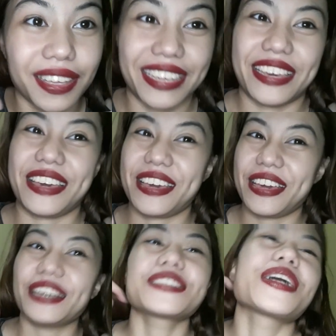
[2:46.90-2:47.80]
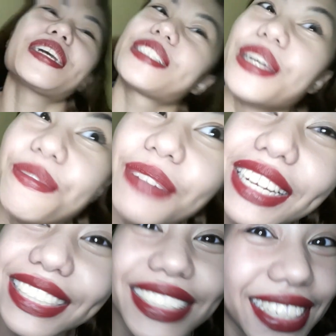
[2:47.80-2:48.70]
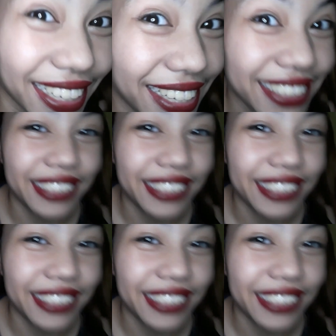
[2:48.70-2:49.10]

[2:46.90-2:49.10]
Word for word: Yes, ganun pa rin siya guys.